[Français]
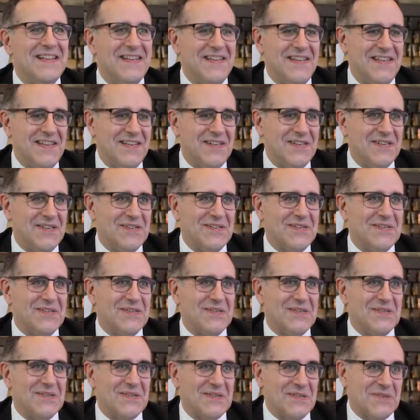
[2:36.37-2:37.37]
Et
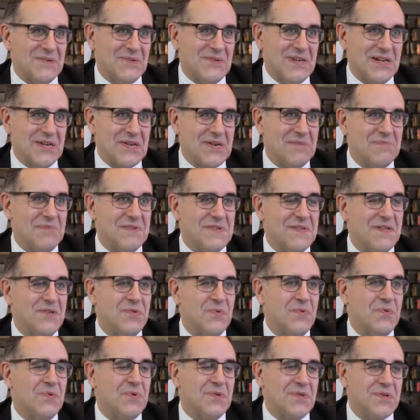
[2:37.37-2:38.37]
euh, on a commencé
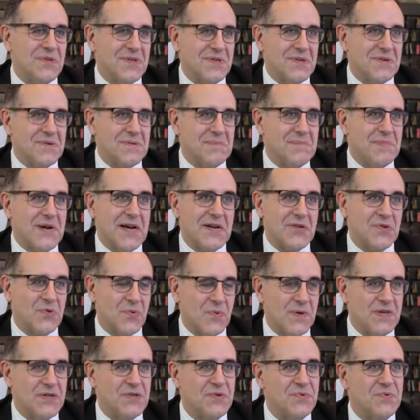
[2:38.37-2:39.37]
donc euh, par
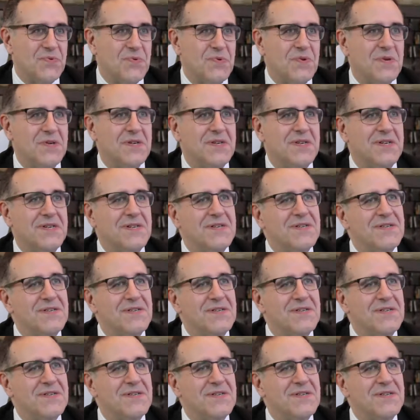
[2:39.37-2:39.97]
trois jours